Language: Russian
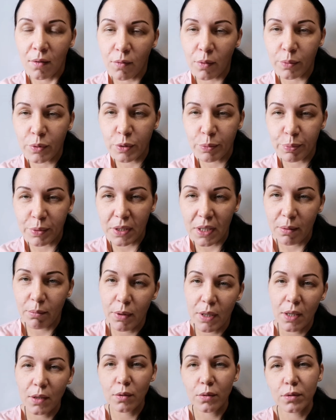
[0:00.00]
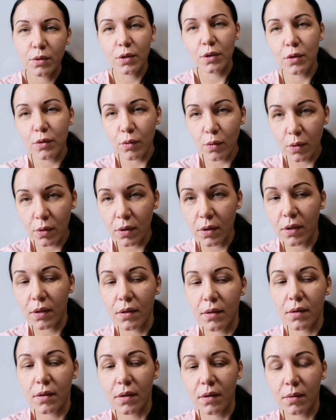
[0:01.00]
В общем, подобрал он
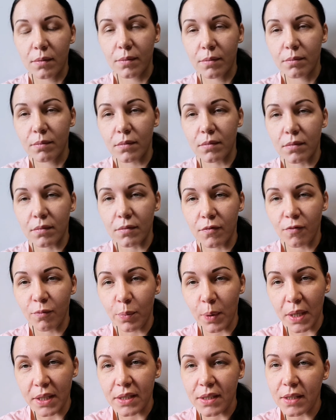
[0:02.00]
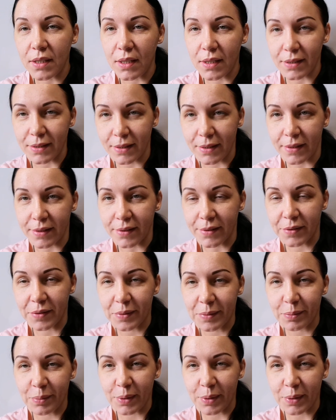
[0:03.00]
ее в подъезде.